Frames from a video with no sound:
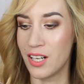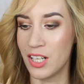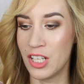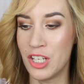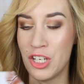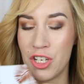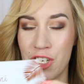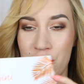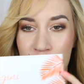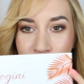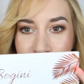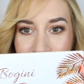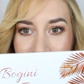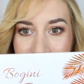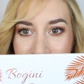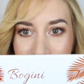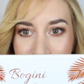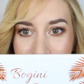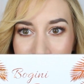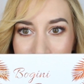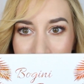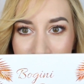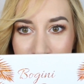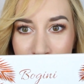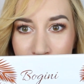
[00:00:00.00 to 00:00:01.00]
liście
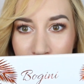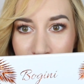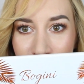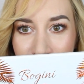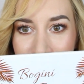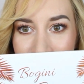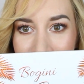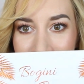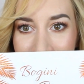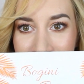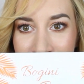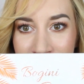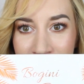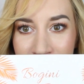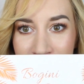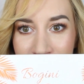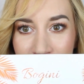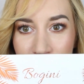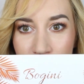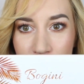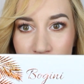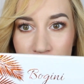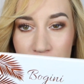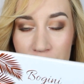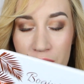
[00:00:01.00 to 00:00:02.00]
palmowe,
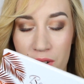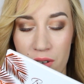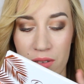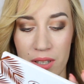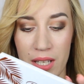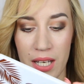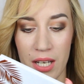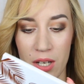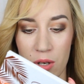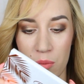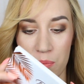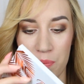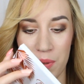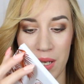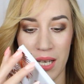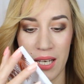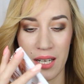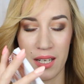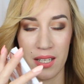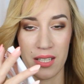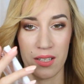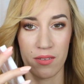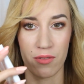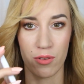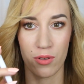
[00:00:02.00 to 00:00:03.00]
które wyglądają
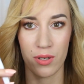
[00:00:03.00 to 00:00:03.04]
pięknie,